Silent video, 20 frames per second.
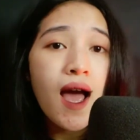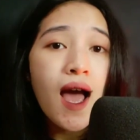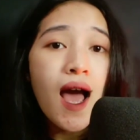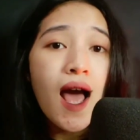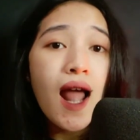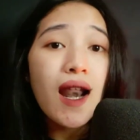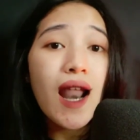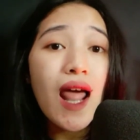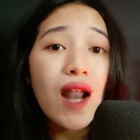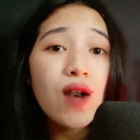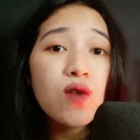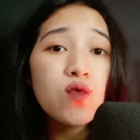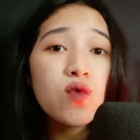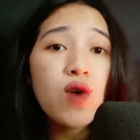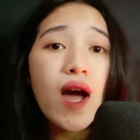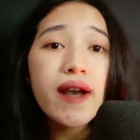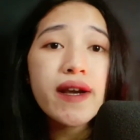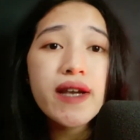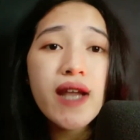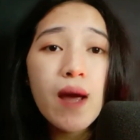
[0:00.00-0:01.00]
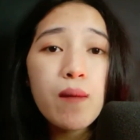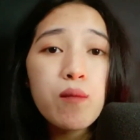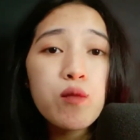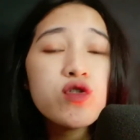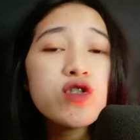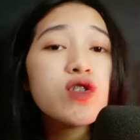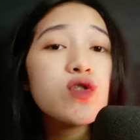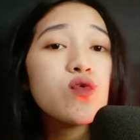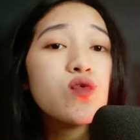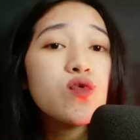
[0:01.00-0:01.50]
Lalu Andrea pun
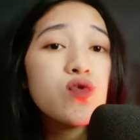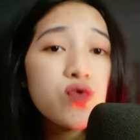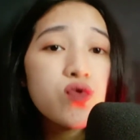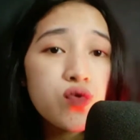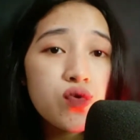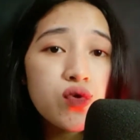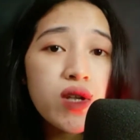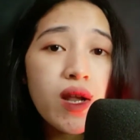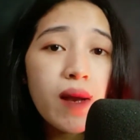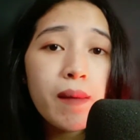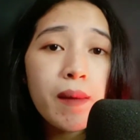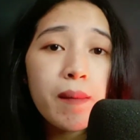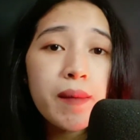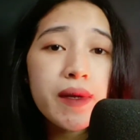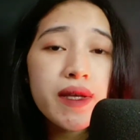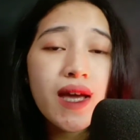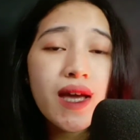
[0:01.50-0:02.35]
setuju dan memberikan